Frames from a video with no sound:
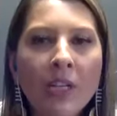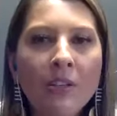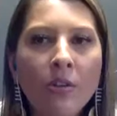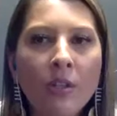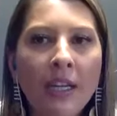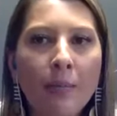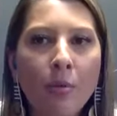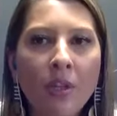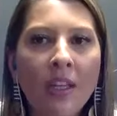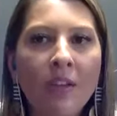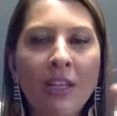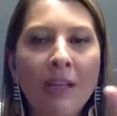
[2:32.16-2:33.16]
en la historia,
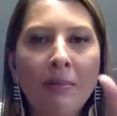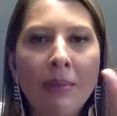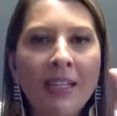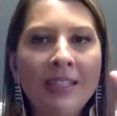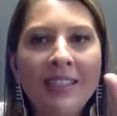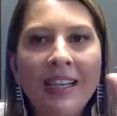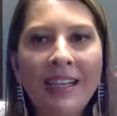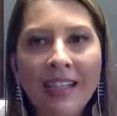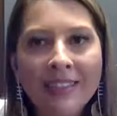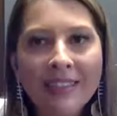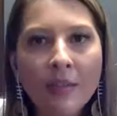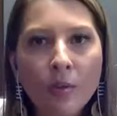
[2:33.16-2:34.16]
porque con la misma cantidad
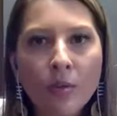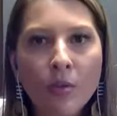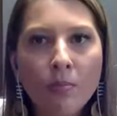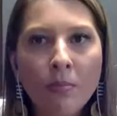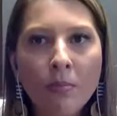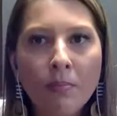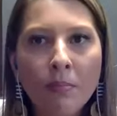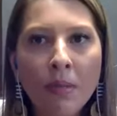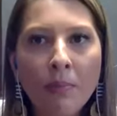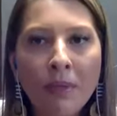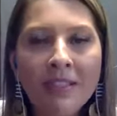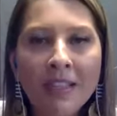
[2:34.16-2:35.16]
casi de votos,
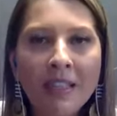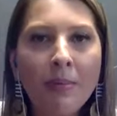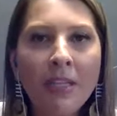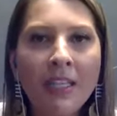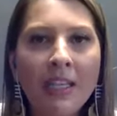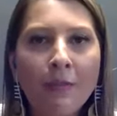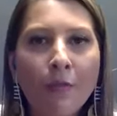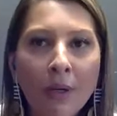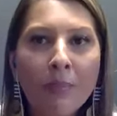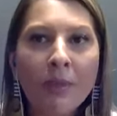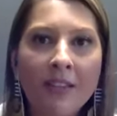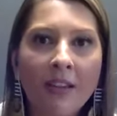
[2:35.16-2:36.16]
presidente Piñera fue
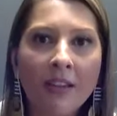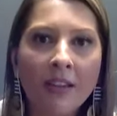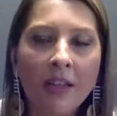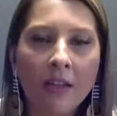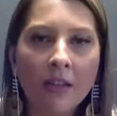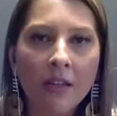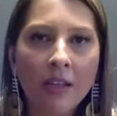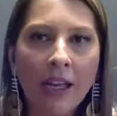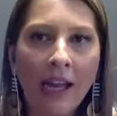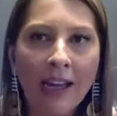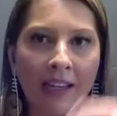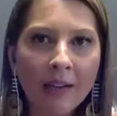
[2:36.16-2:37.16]
presidente.
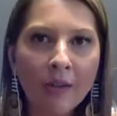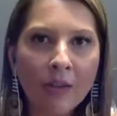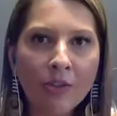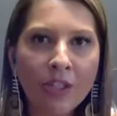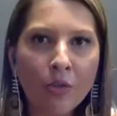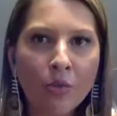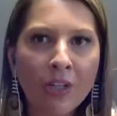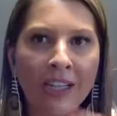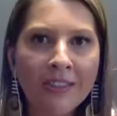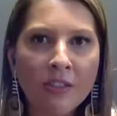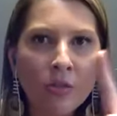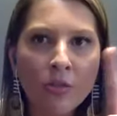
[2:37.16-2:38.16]
José Antonio
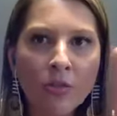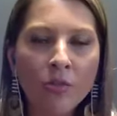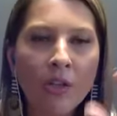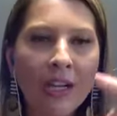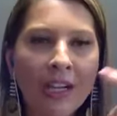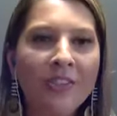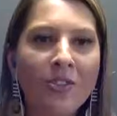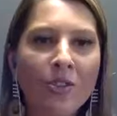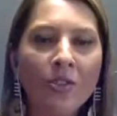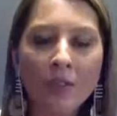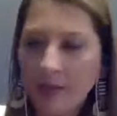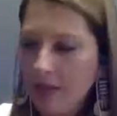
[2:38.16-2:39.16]
no, no lo alcanzó.